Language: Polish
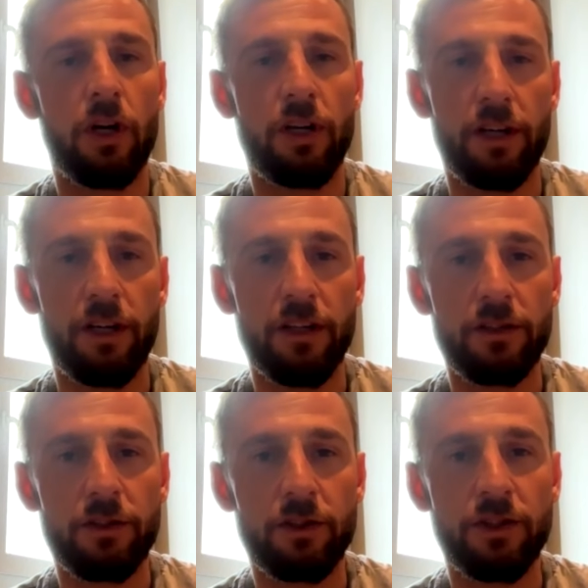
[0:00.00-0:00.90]
e,
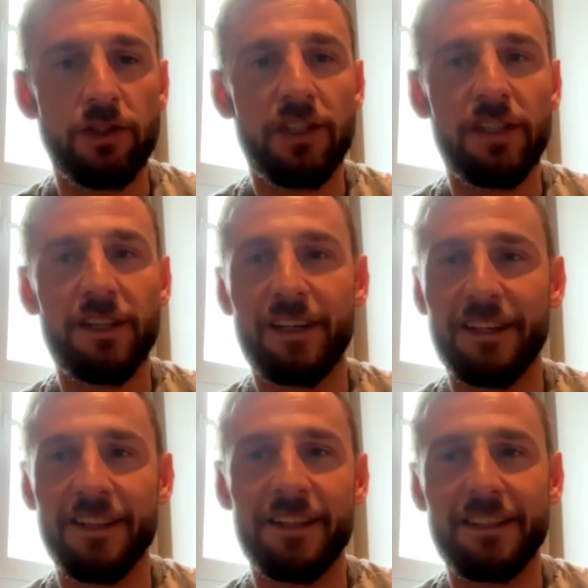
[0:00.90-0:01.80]
co się
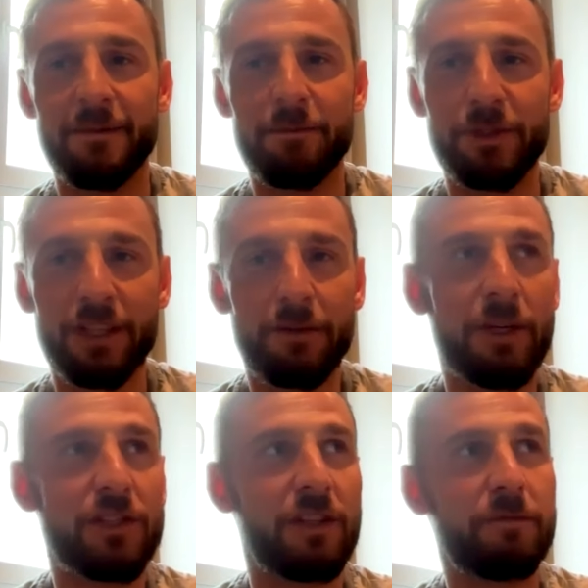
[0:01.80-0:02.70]
dzieje przed
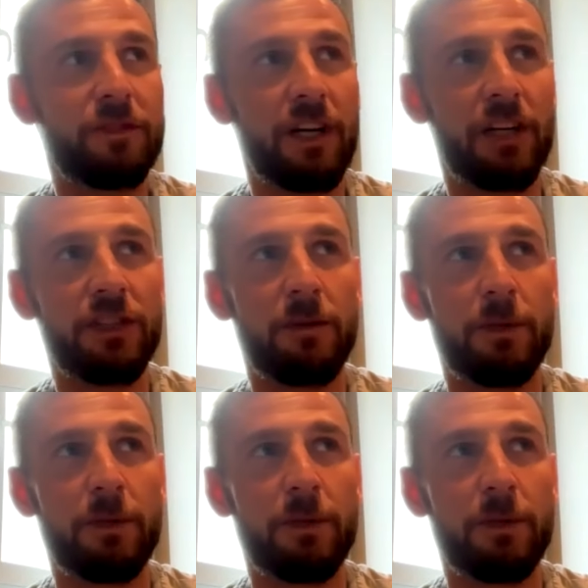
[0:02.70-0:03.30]
meczem, w trakcie